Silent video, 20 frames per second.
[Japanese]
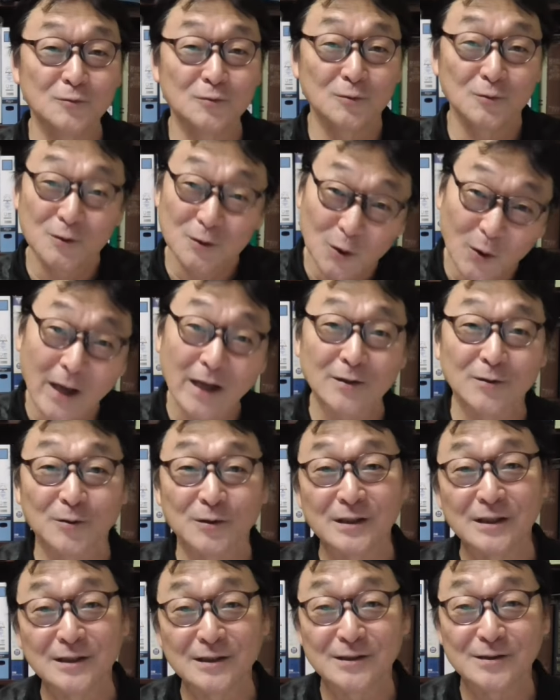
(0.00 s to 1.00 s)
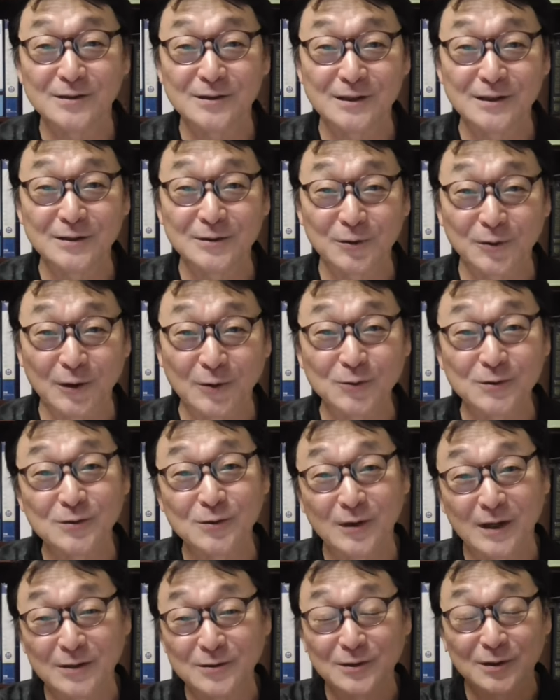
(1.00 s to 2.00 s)
嘘やと、キリスキリスト教は
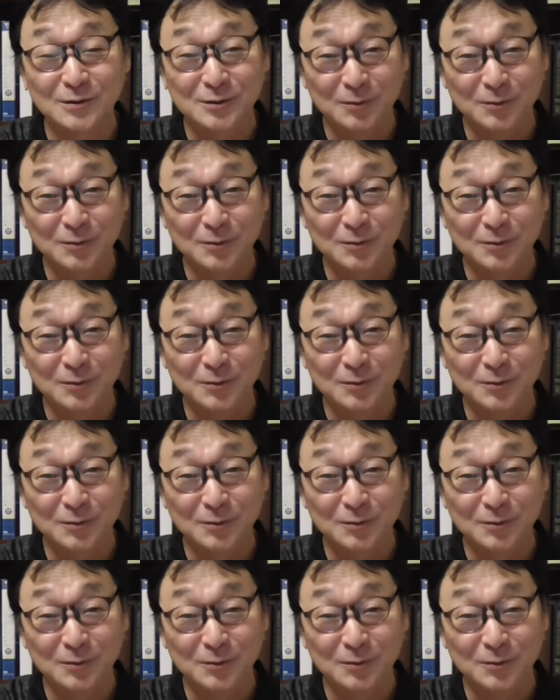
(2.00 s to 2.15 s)
嘘や言うて